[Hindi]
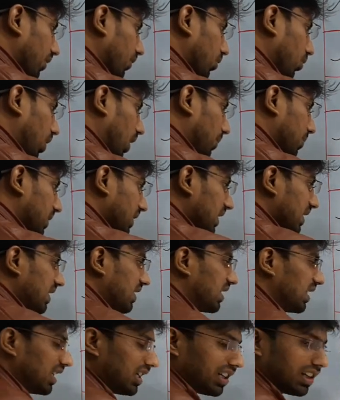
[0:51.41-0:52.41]
वो आपकी
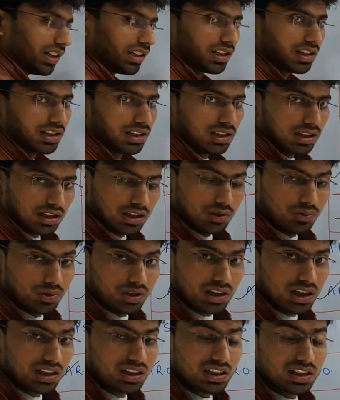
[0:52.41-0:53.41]
सी ग्रेड की निकली हुई
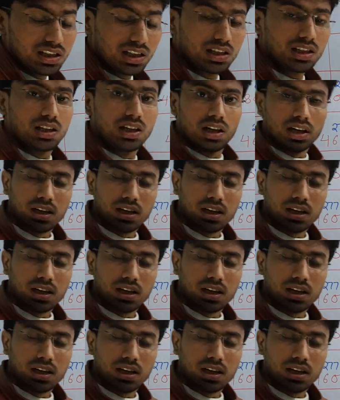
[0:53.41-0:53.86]
है यानी कि